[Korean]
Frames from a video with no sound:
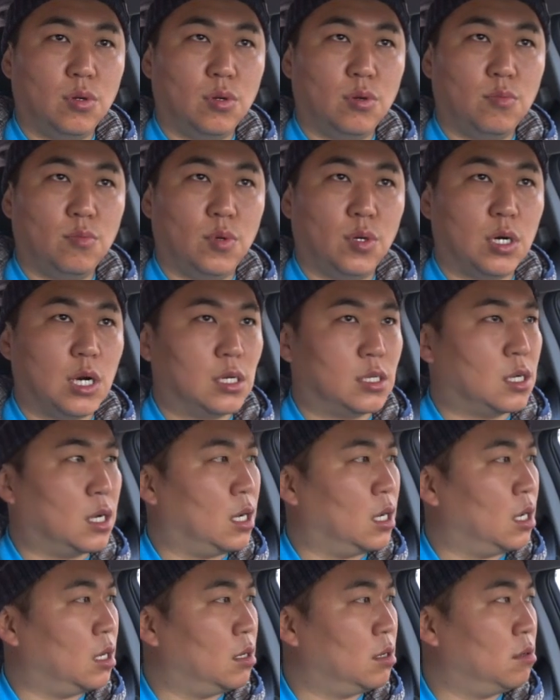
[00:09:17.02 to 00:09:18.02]

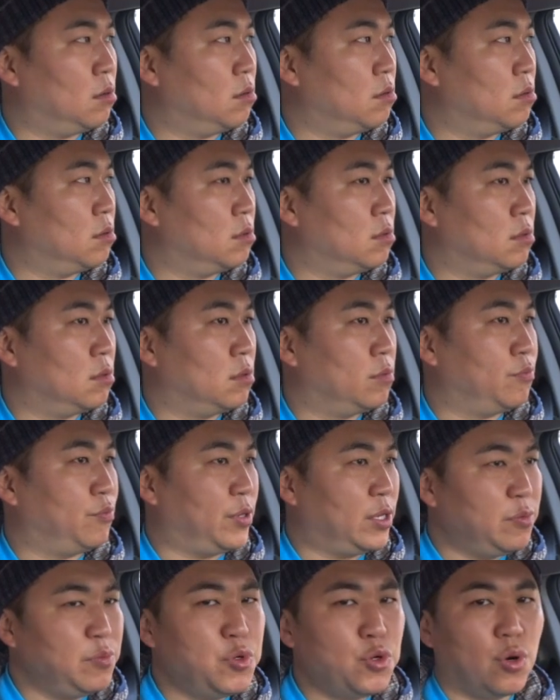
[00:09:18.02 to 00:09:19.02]
뭐랄까
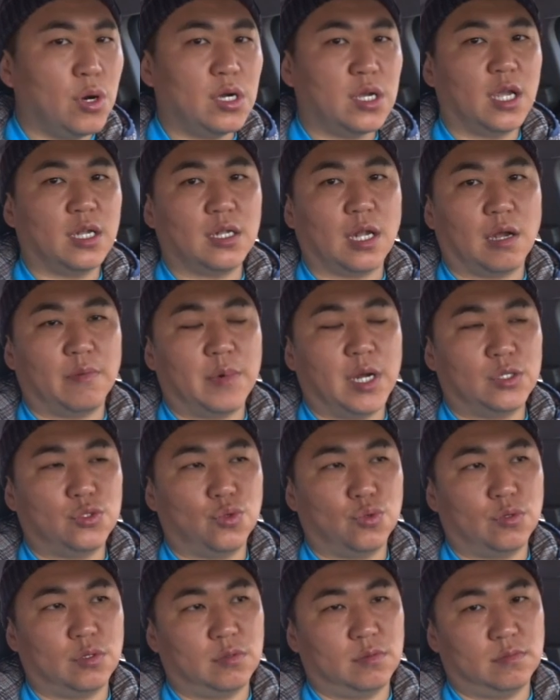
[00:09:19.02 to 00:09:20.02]
미묘하게나마
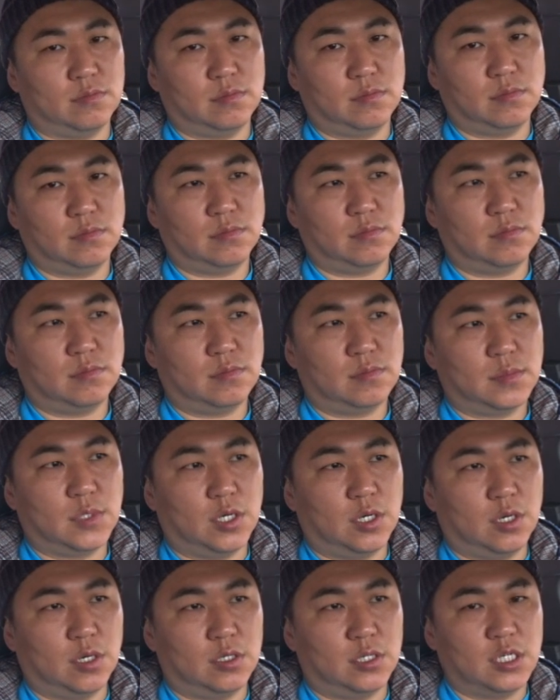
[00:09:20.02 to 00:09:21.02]
조금
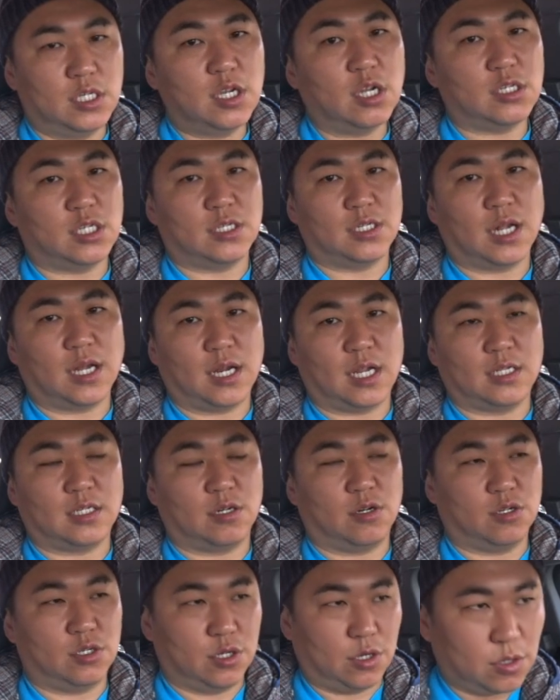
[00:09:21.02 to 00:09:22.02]
어, 느껴진다라는
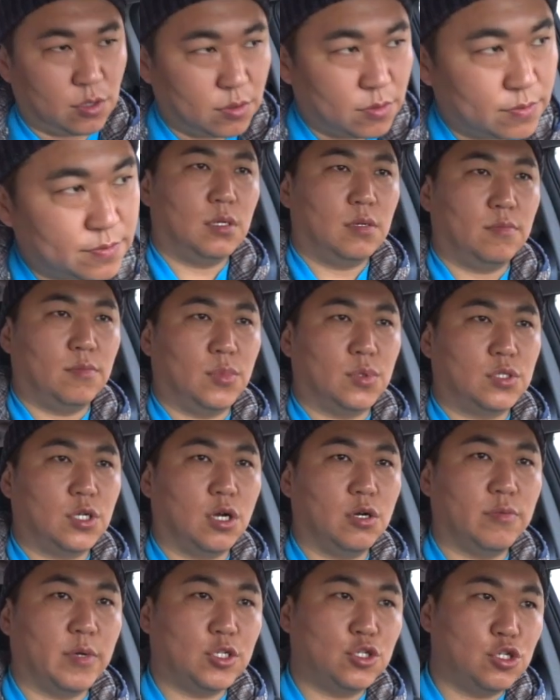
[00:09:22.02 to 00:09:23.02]
거죠. 뭐
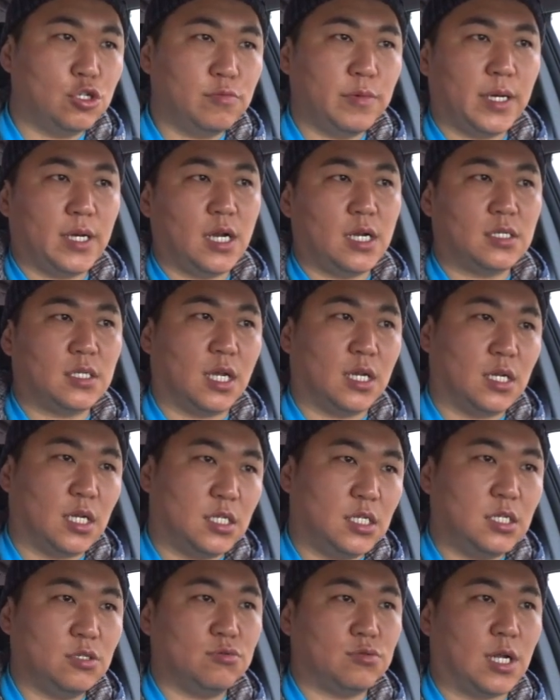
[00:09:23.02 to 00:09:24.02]
처음에 출발할 때 이렇게
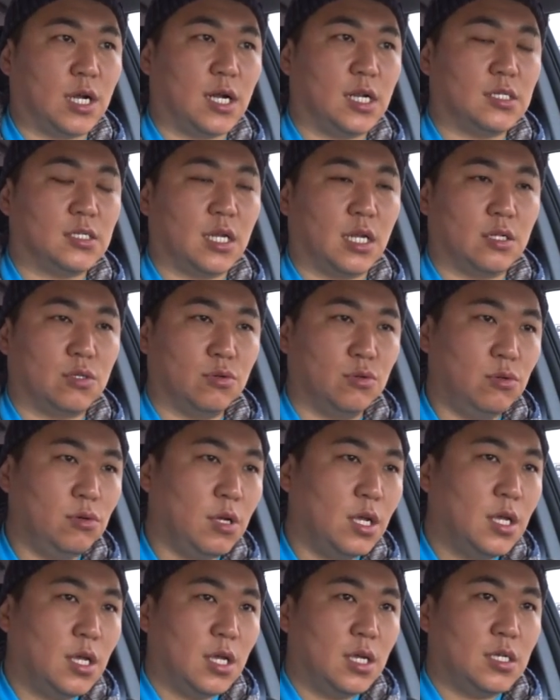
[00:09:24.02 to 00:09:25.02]
치고 나갈 때도
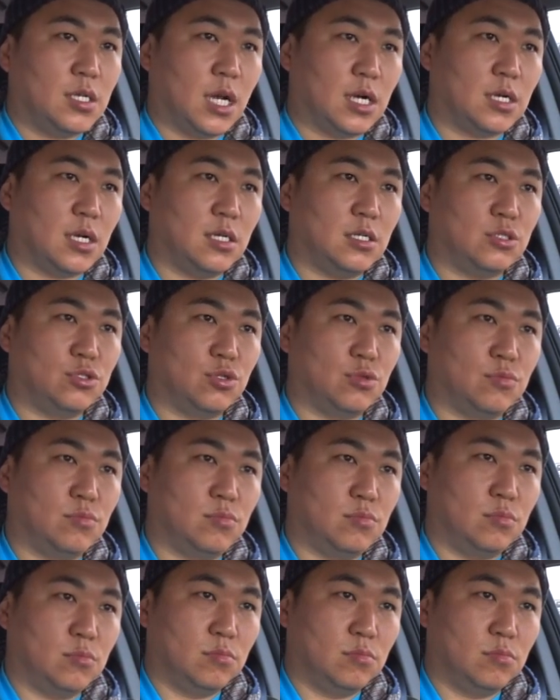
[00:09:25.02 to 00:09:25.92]
약간은 좀